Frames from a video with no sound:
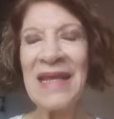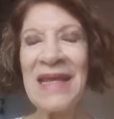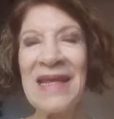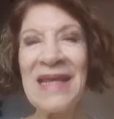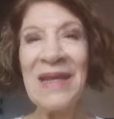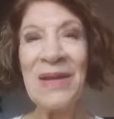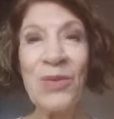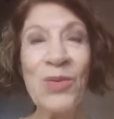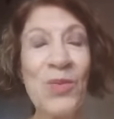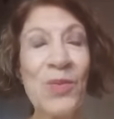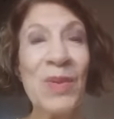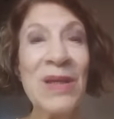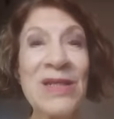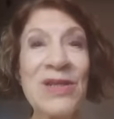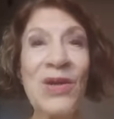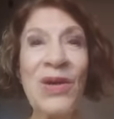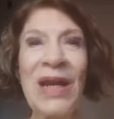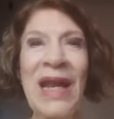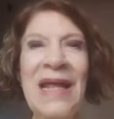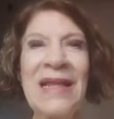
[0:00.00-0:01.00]
Y un
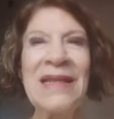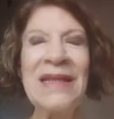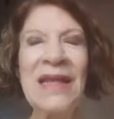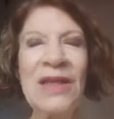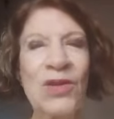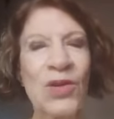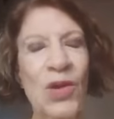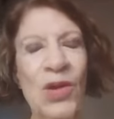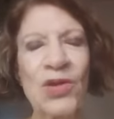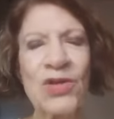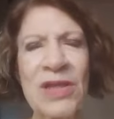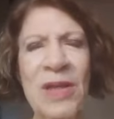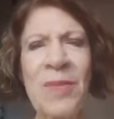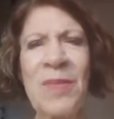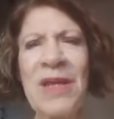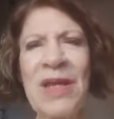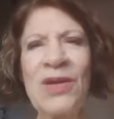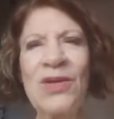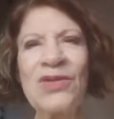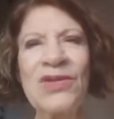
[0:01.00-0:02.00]
beso grande a todos los
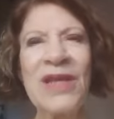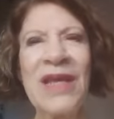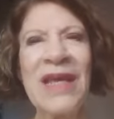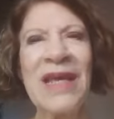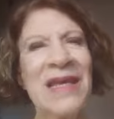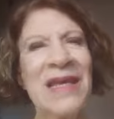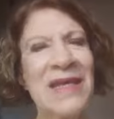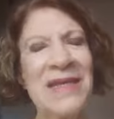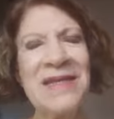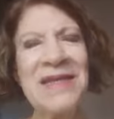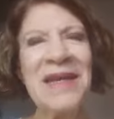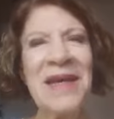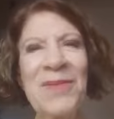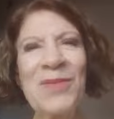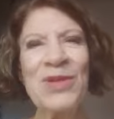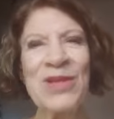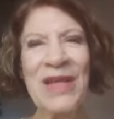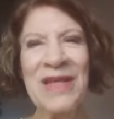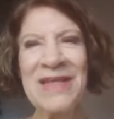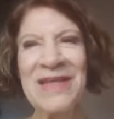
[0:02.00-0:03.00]
amigos y
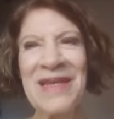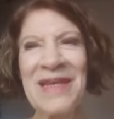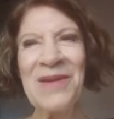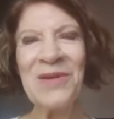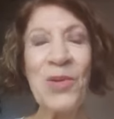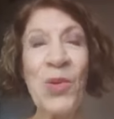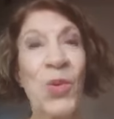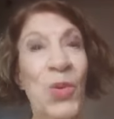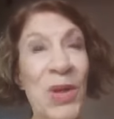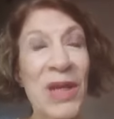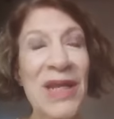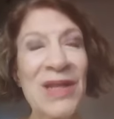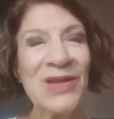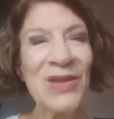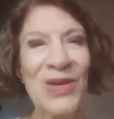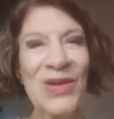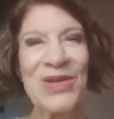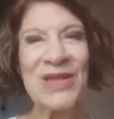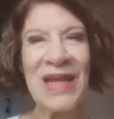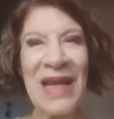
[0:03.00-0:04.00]
sigamos así,
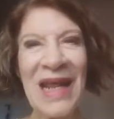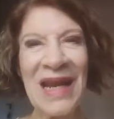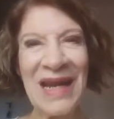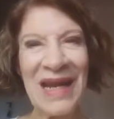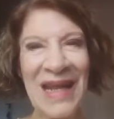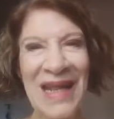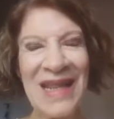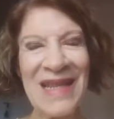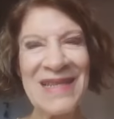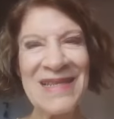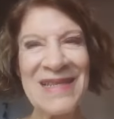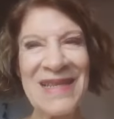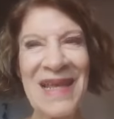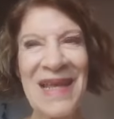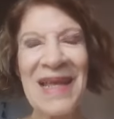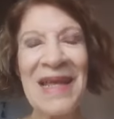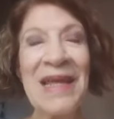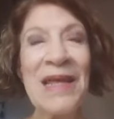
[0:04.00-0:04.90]
uniéndonos en las redes.